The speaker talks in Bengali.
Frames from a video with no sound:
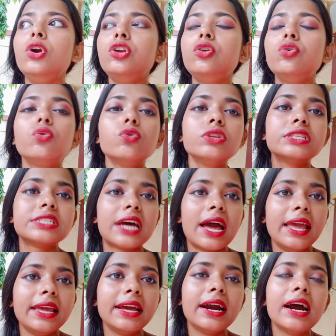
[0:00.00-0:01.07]
ওইটুকু
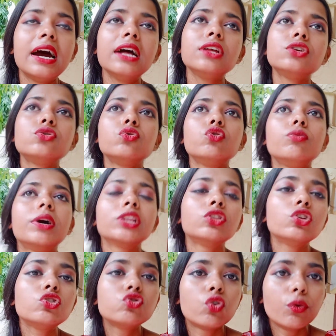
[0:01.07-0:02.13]
জায়গা শুধুমাত্র
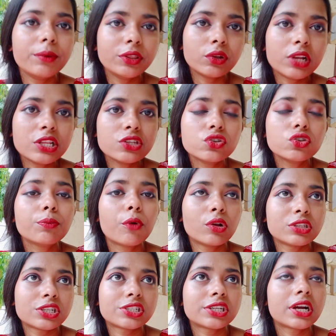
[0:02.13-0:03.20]
ছবি তোলার জন্য
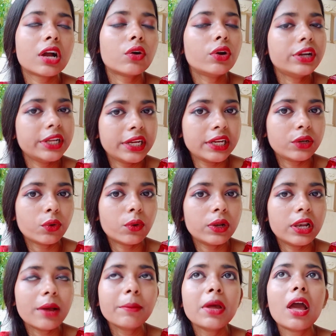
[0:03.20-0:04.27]
পঞ্চাশ টাকা করে টিকিট
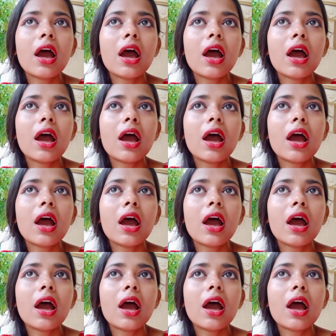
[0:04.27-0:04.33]
করলাম